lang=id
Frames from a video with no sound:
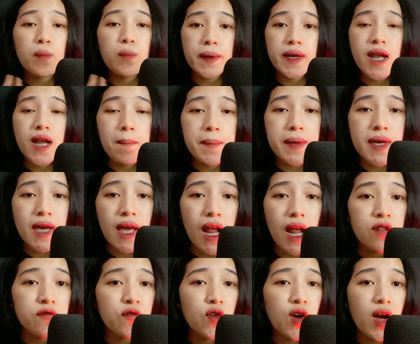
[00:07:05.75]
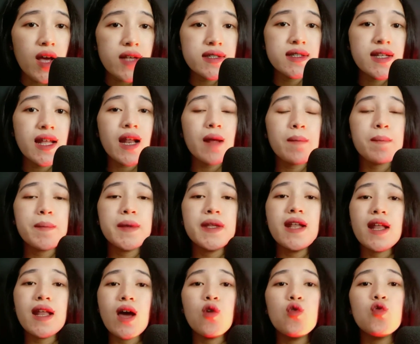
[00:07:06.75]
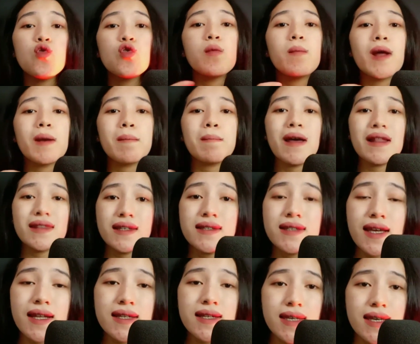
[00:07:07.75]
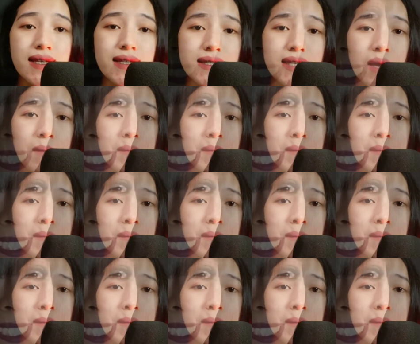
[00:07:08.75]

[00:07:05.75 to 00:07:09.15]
pendampingan advokasi narapidana hukuman mati Jenkins yang